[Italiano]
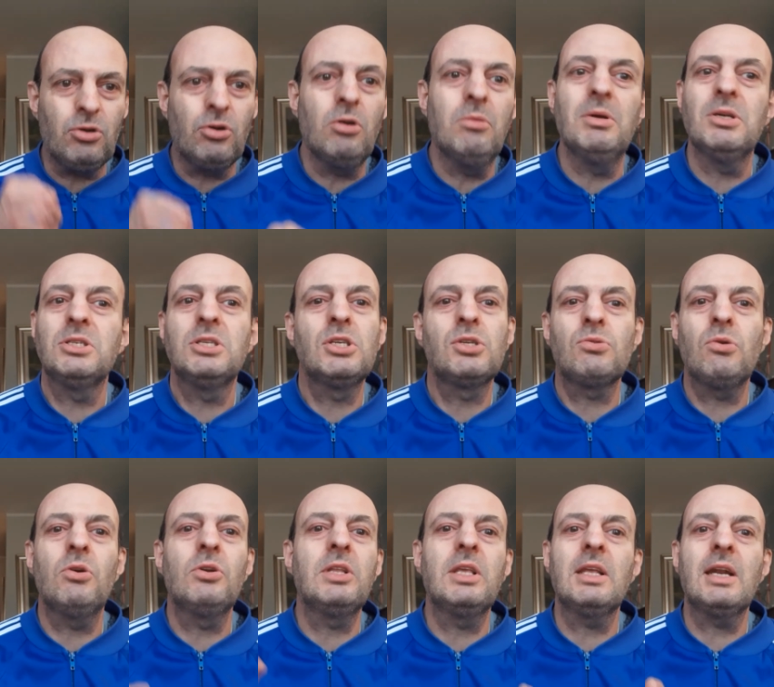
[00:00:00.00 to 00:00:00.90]
come si
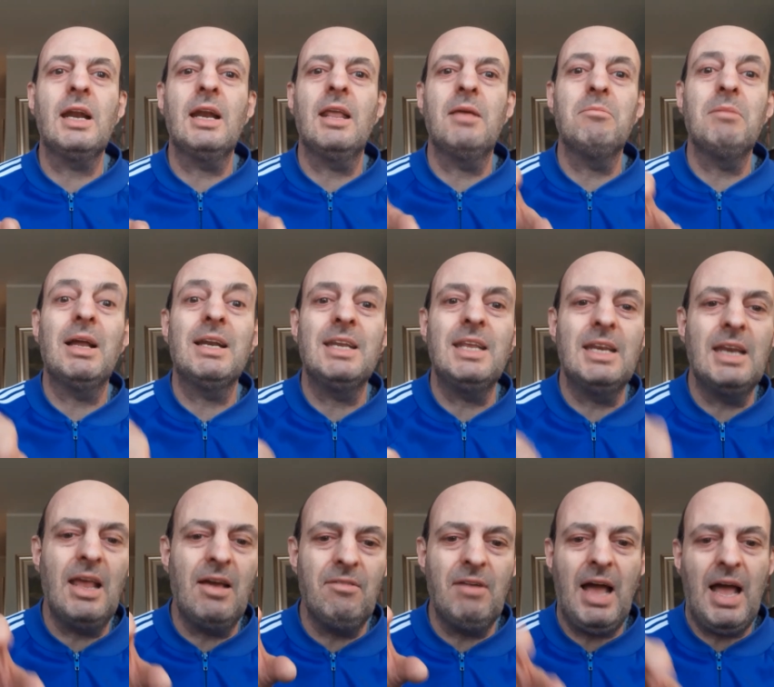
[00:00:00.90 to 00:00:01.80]
suol dire, le
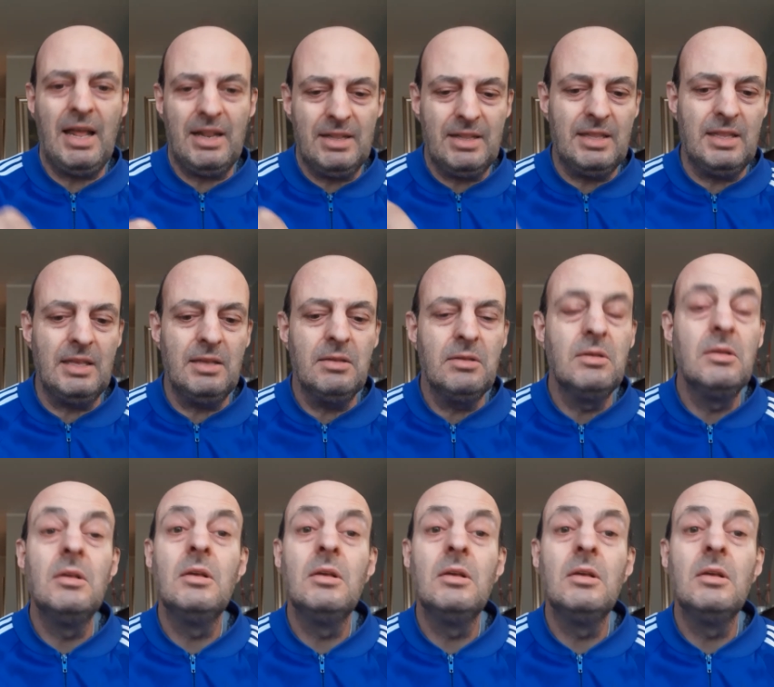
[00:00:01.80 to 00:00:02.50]
manine avanti.